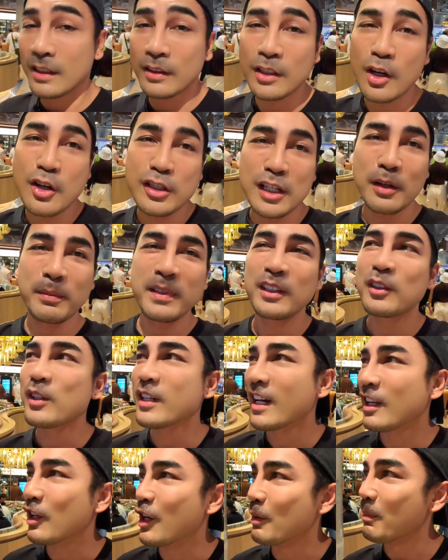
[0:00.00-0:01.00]
วยเตี๋ยวทองสมิ
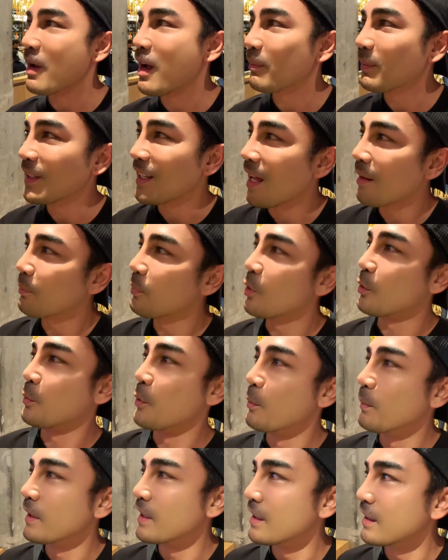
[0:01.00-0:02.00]
ตัวอร่อยมากเป็นร้านโปรด
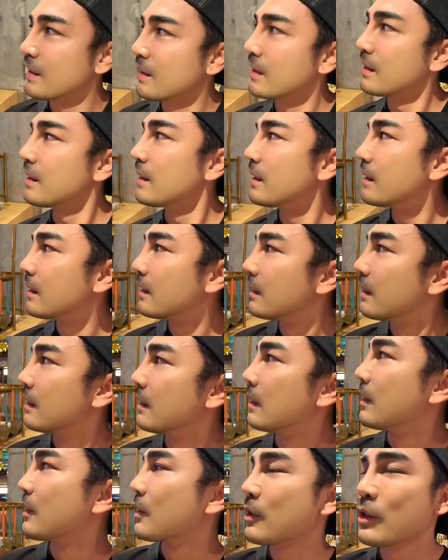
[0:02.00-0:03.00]
ผมเลย
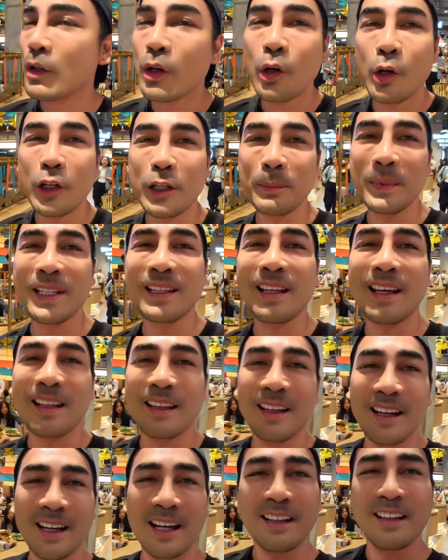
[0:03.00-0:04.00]
โพลิมิเต็
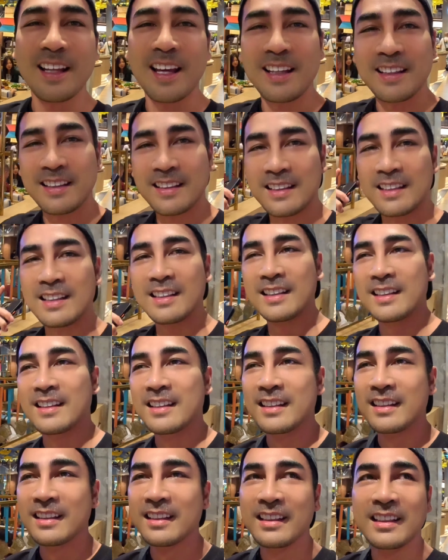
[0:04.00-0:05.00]
ดนะครับร้านนี้
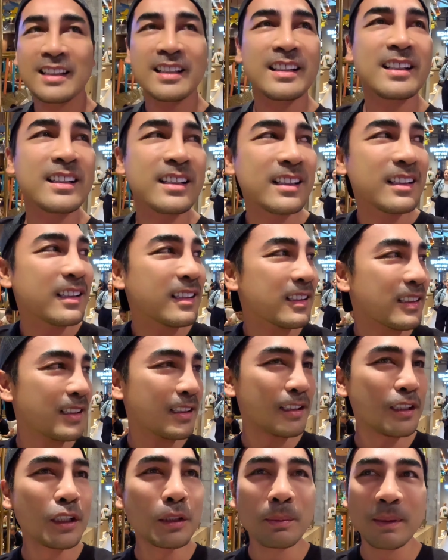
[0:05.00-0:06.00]

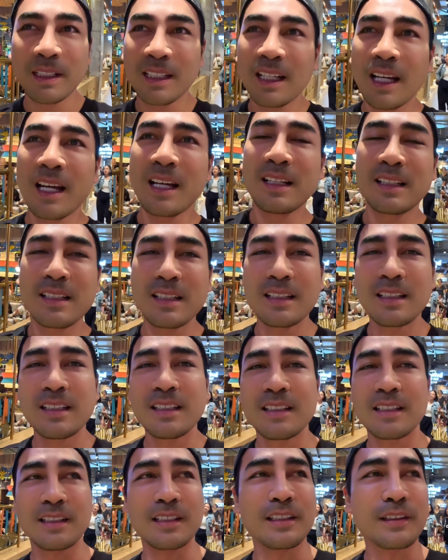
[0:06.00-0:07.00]
คือเป็นห้าง
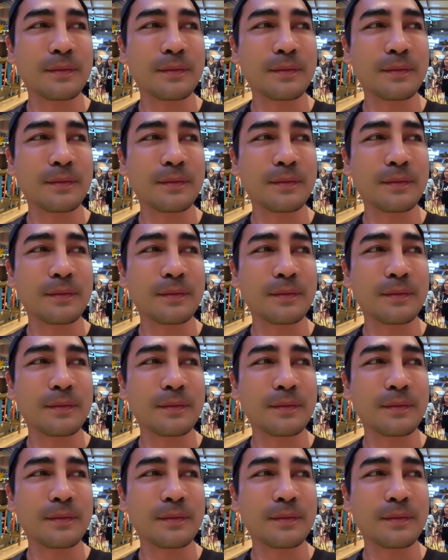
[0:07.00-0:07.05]
ที่